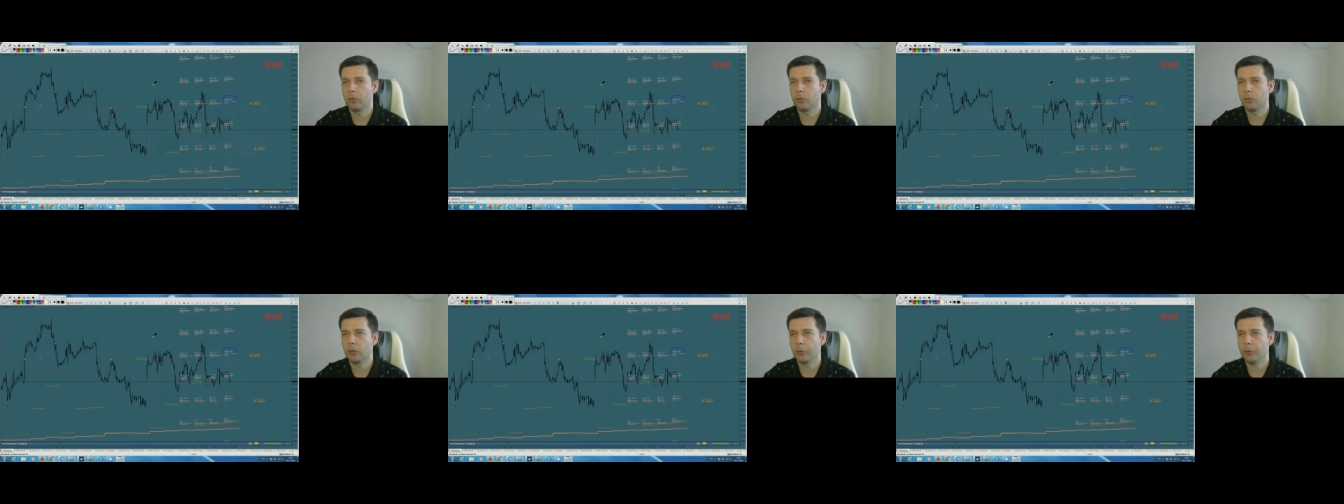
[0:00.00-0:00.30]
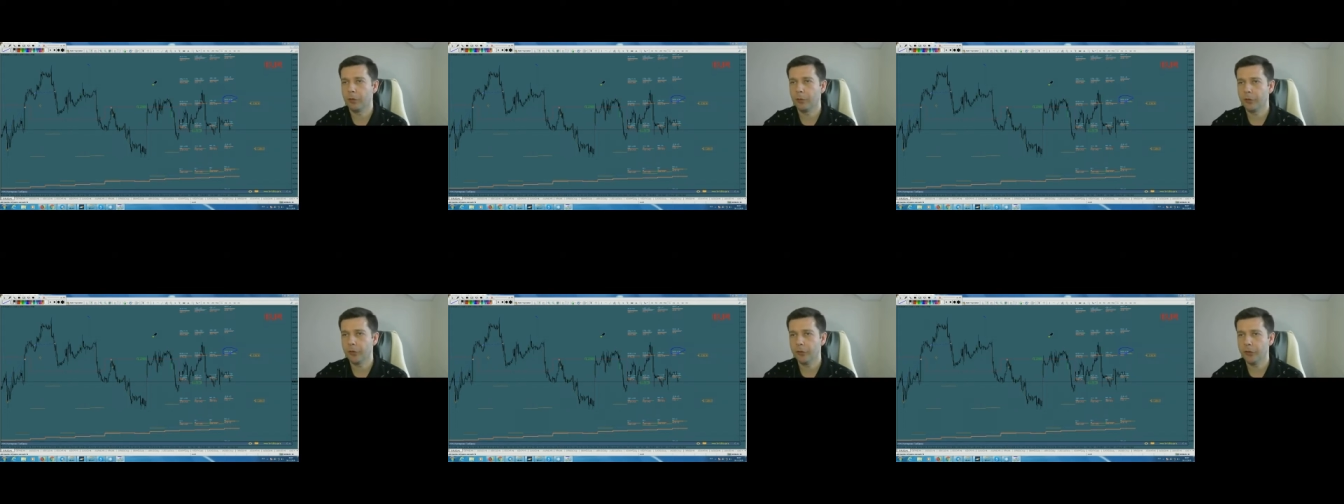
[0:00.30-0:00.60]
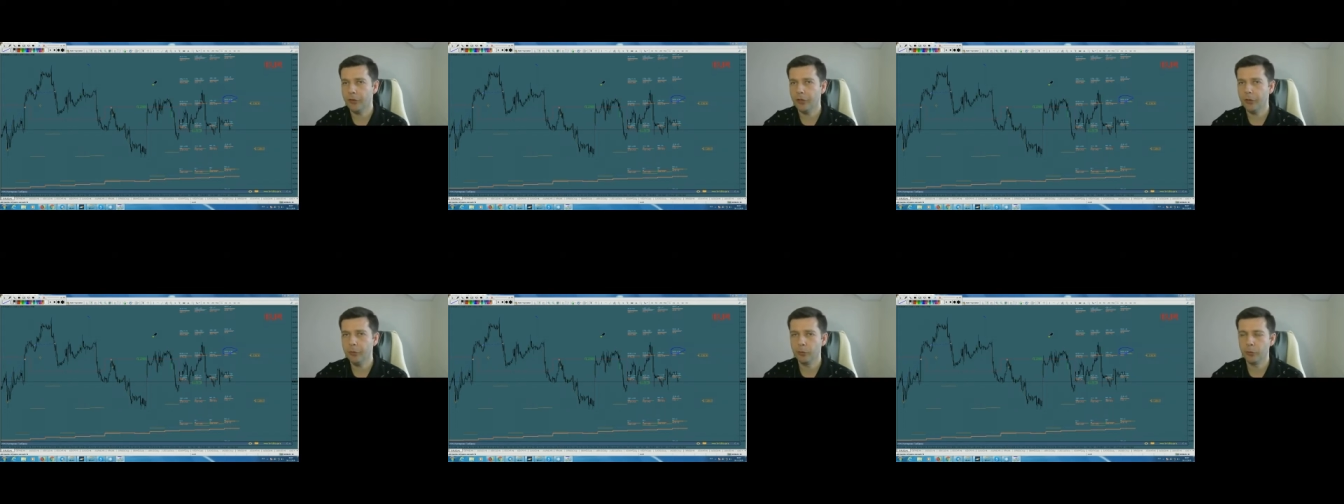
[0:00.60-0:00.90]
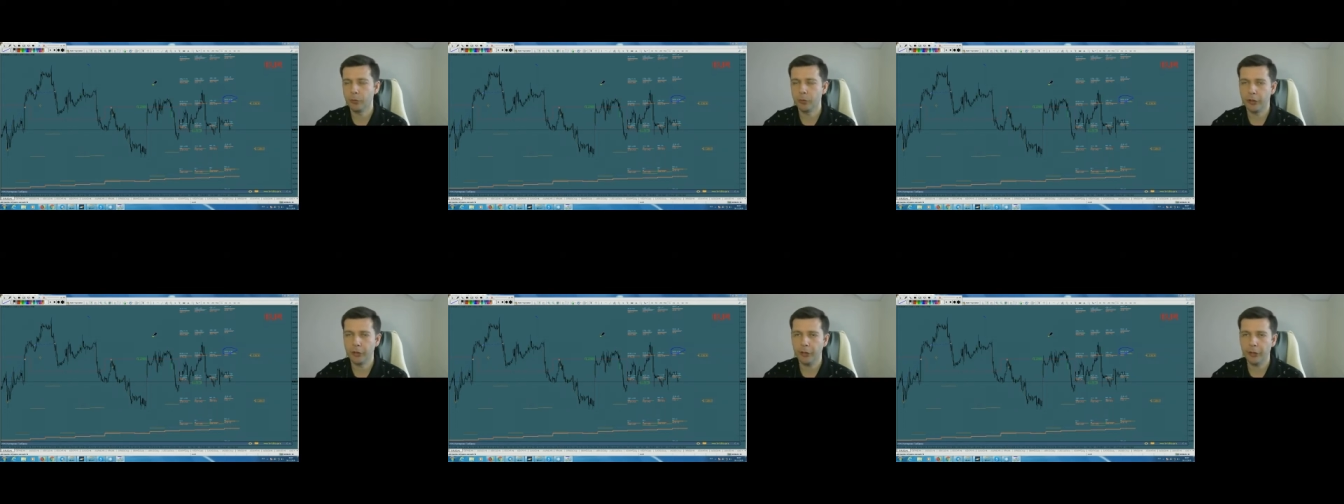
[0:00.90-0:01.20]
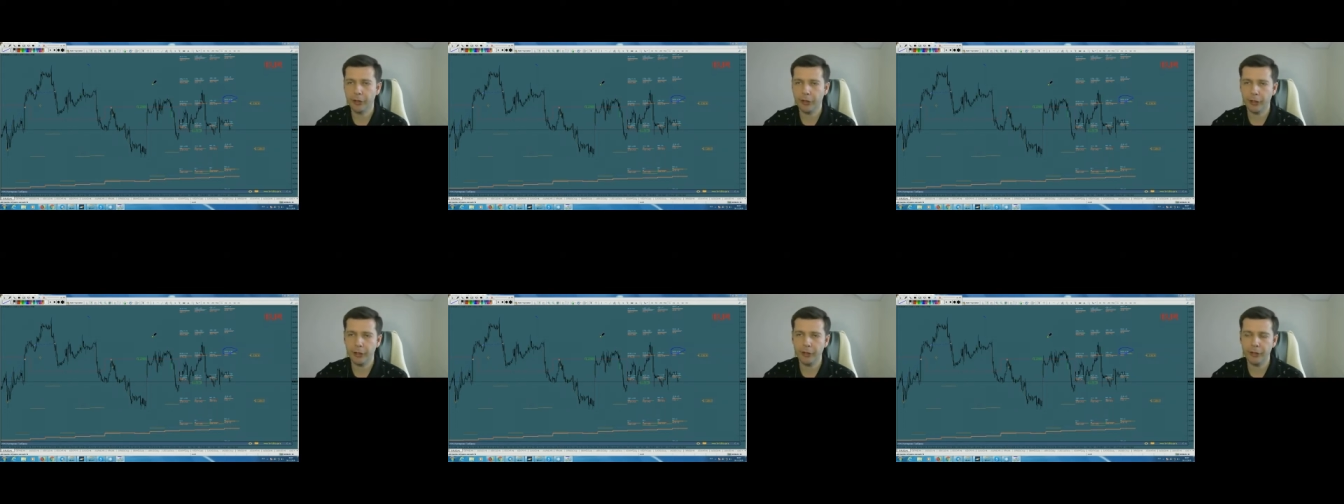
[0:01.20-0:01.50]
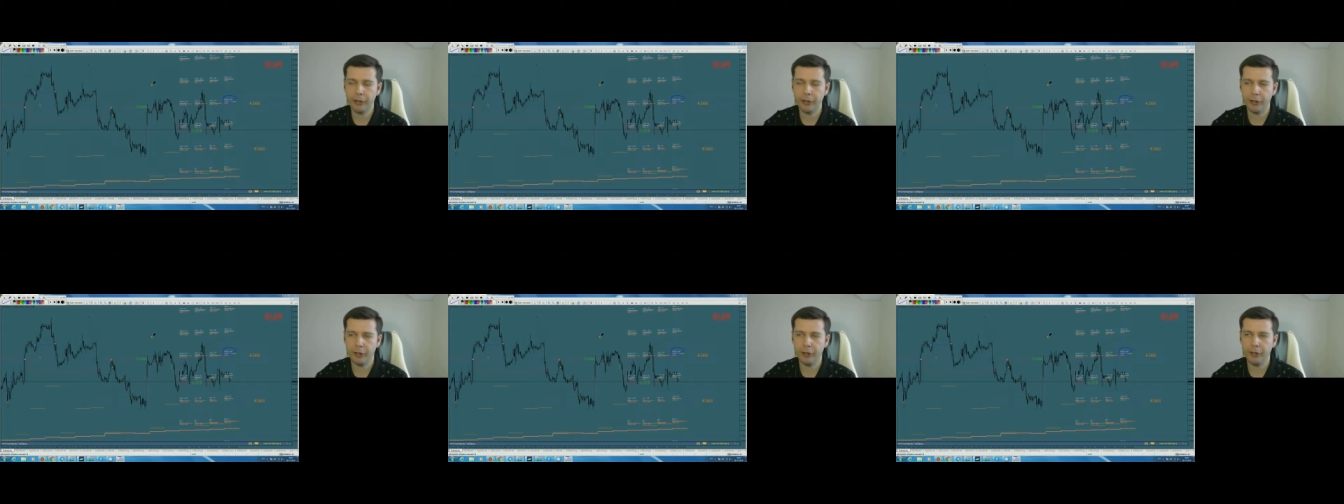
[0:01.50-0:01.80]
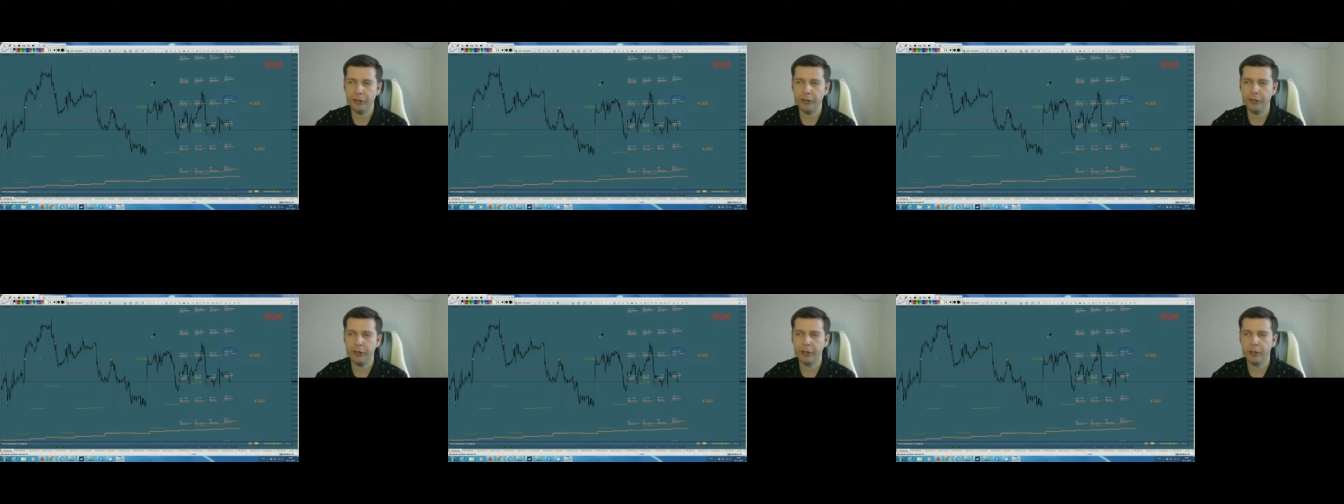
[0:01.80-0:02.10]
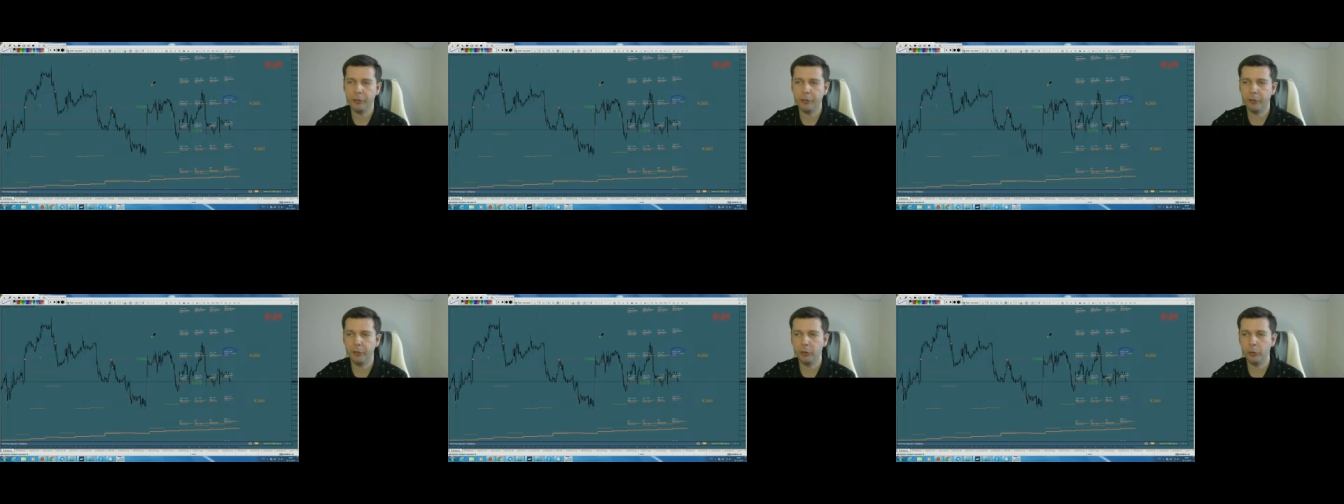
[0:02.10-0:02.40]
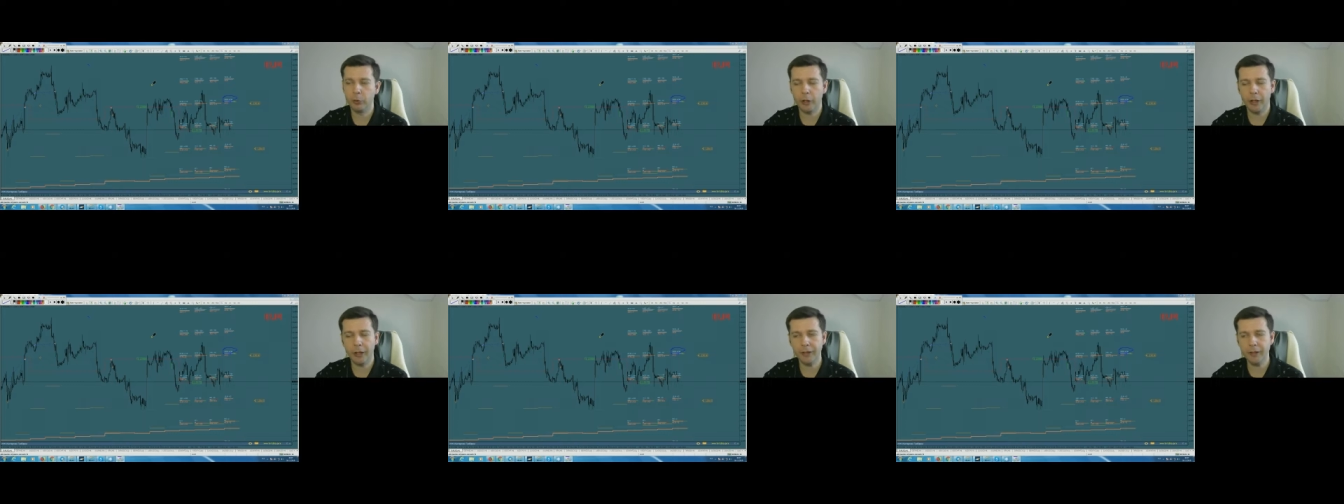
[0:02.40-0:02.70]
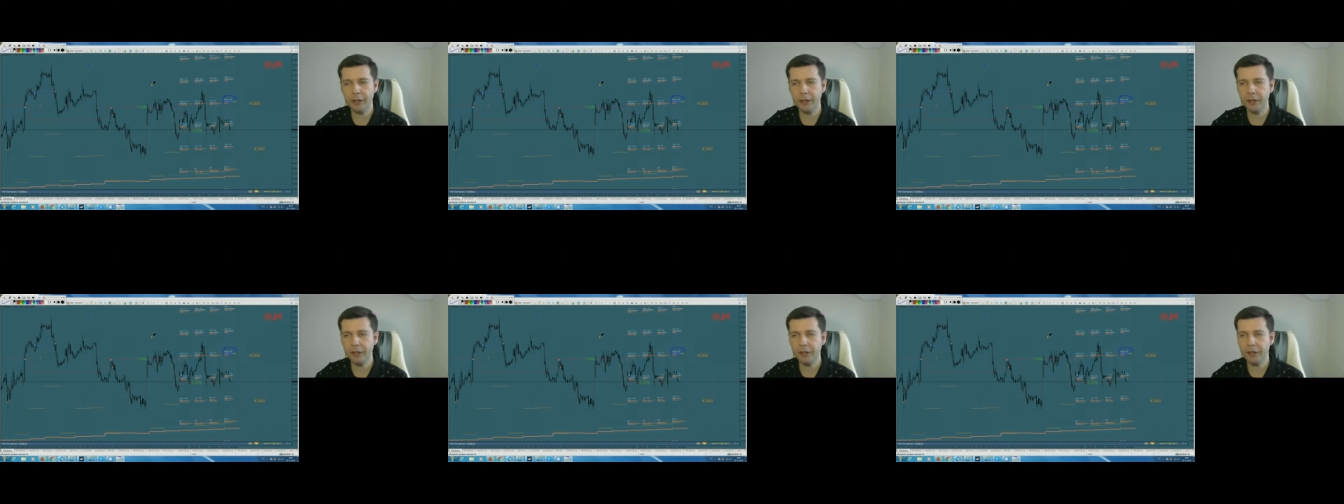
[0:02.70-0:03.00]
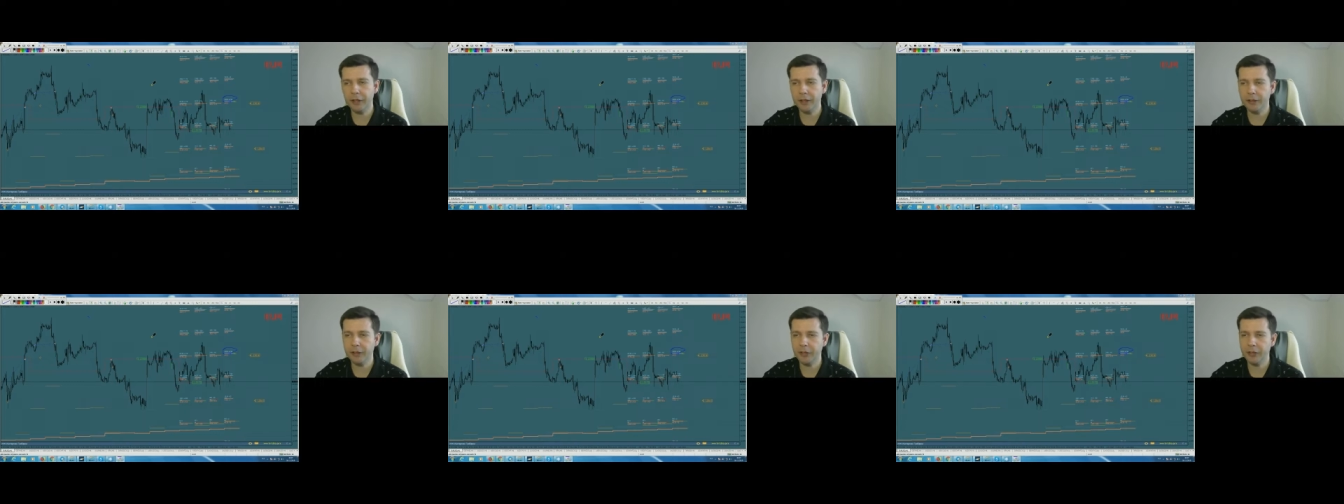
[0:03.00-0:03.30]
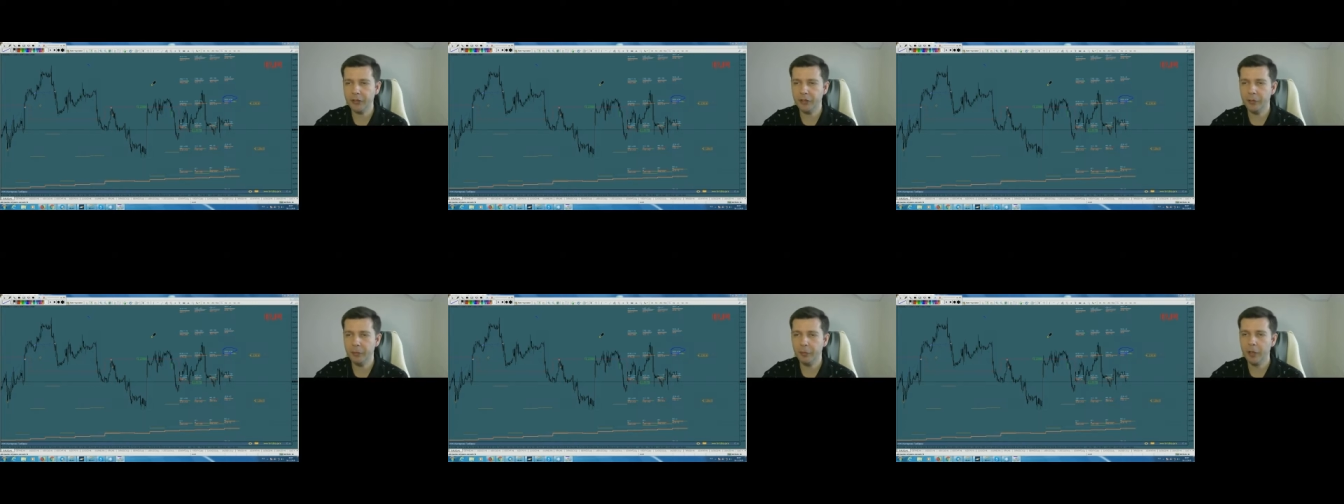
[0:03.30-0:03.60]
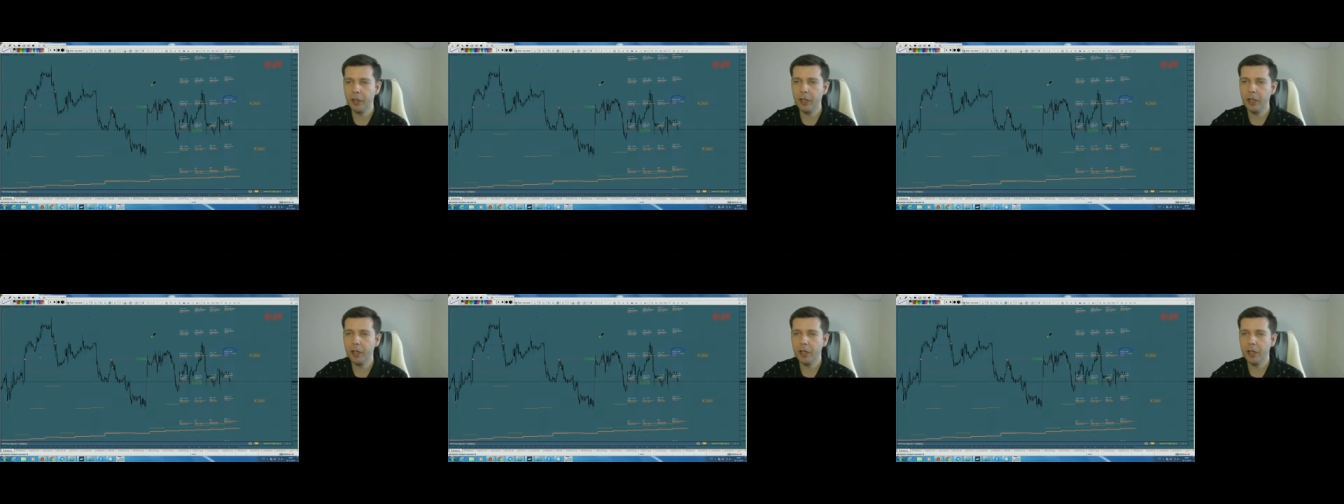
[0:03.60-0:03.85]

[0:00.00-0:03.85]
например, SIP уже крайне-крайне не рекомендую. Хотя индикатор SIP